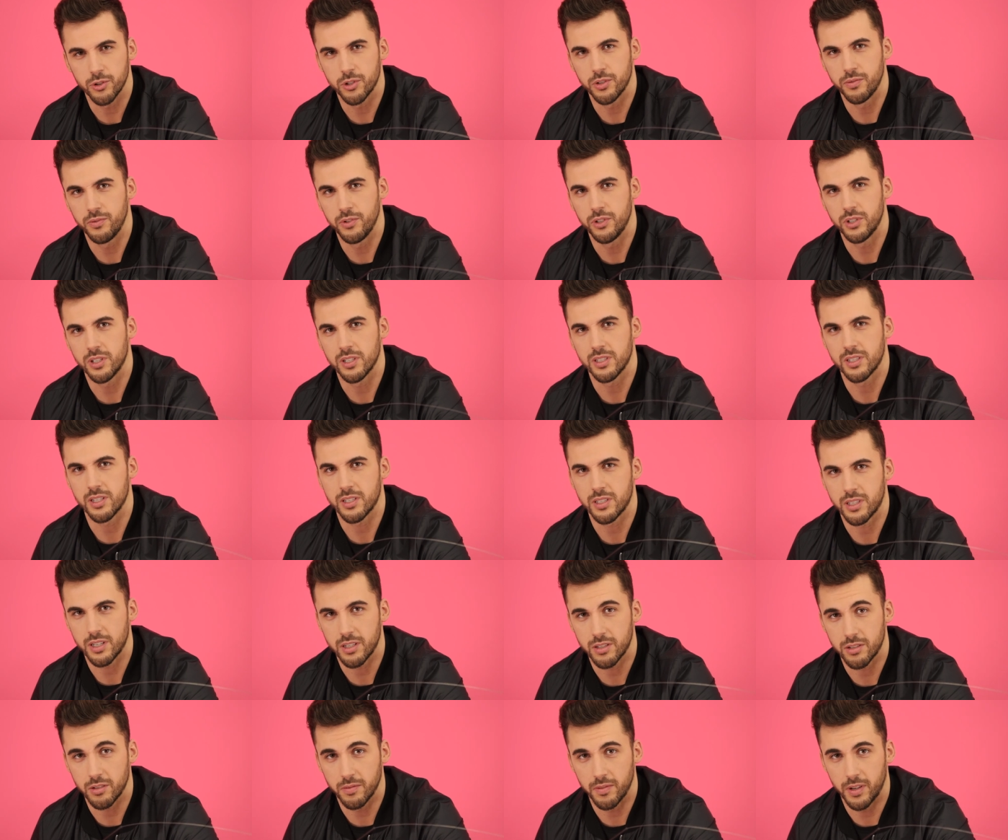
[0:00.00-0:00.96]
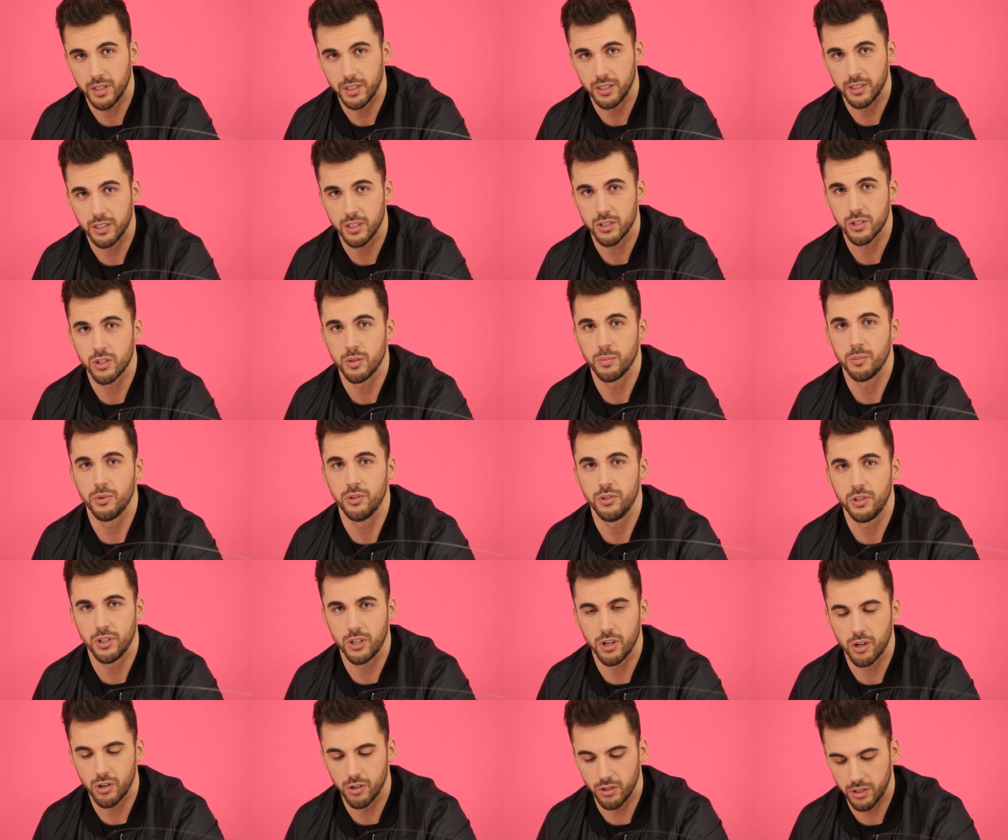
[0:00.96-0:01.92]
oczywiście zestresowany też, no bo
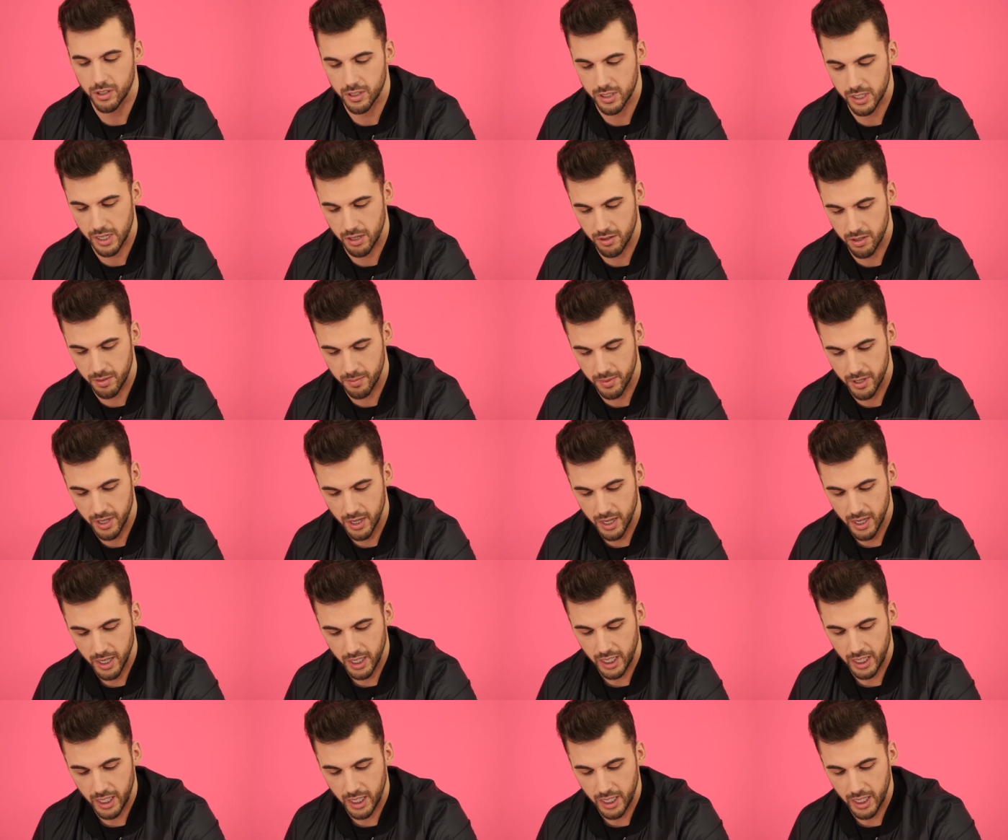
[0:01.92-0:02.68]
nikogo nie znałem.